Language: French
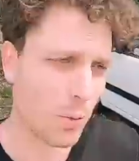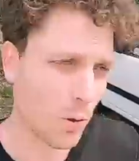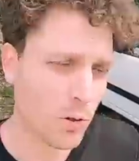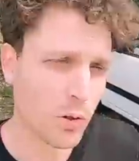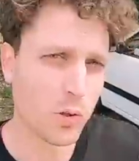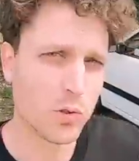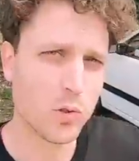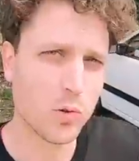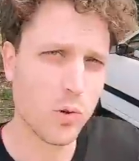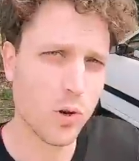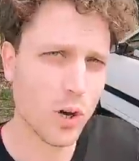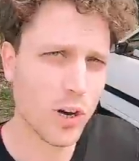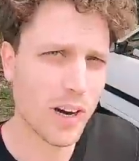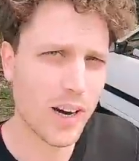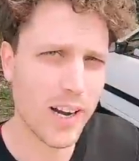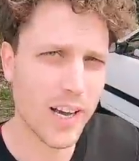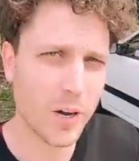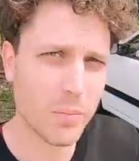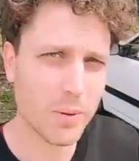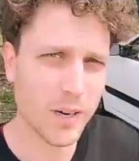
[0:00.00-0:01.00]
prendre une couleur
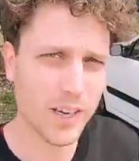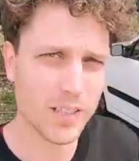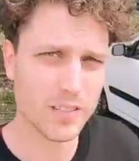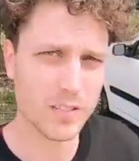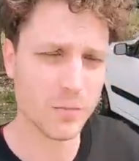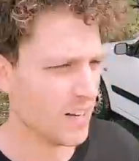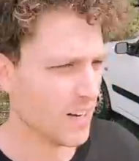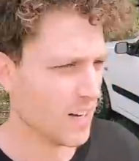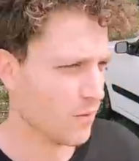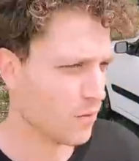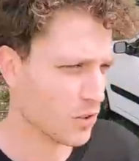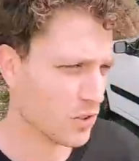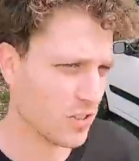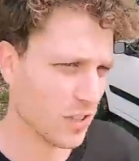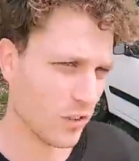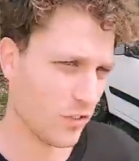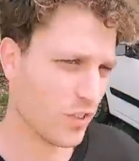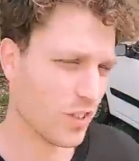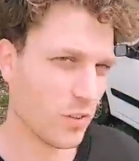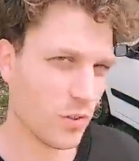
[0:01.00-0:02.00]
claire par exemple,
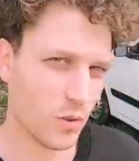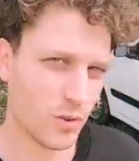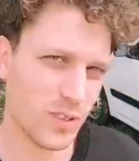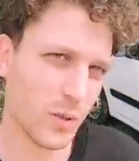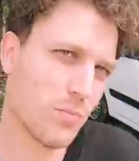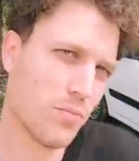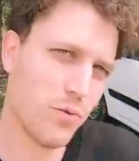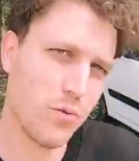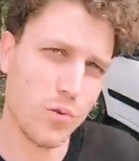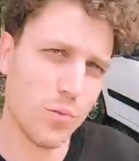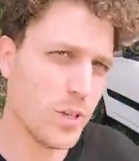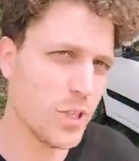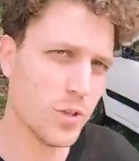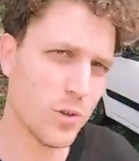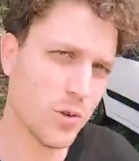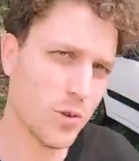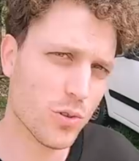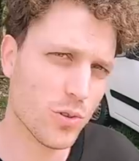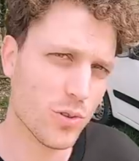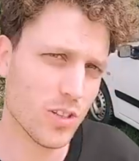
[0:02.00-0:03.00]
l'avantage c'est que c'est plus
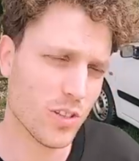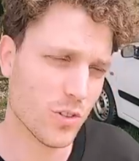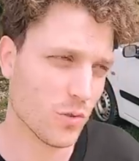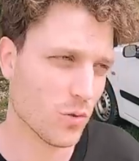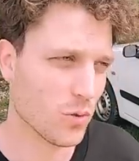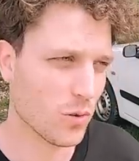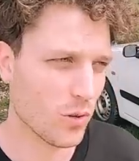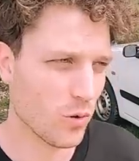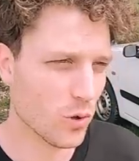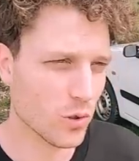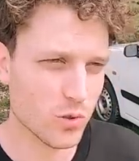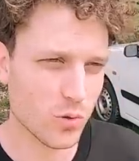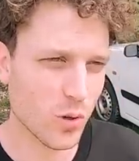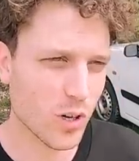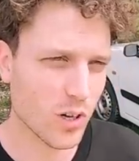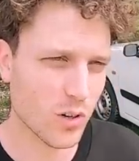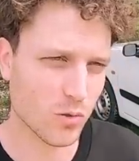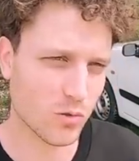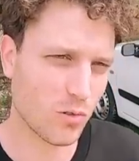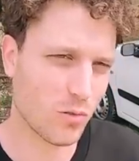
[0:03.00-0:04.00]
lumineux donc le
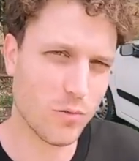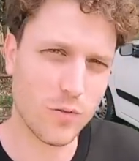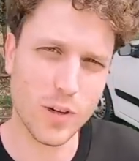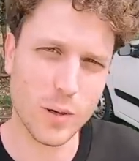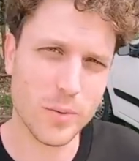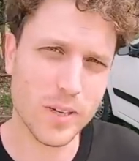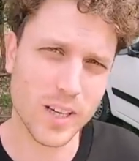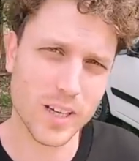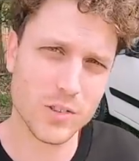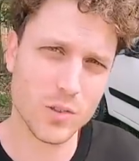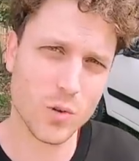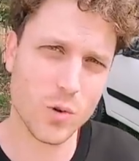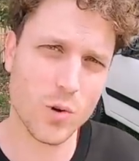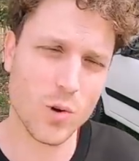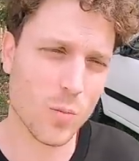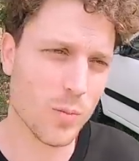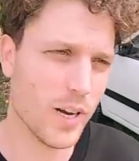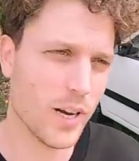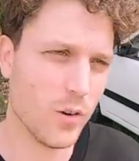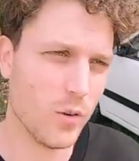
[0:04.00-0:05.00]
soir, quand on ferme les rideaux,
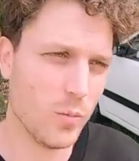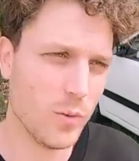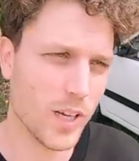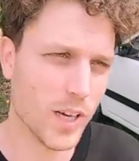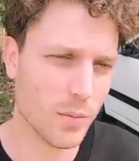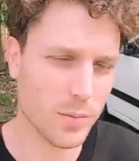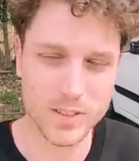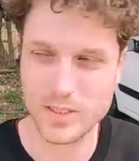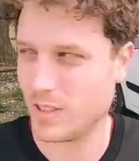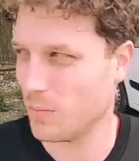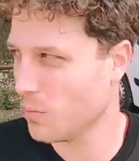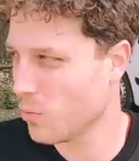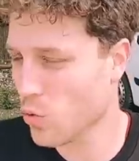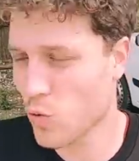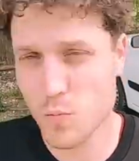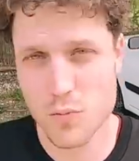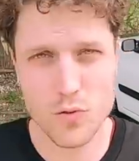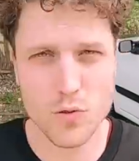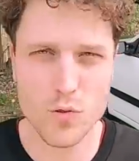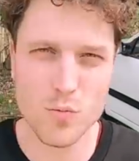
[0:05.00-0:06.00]
qu'on met la lumière, ben, c'est beaucoup plus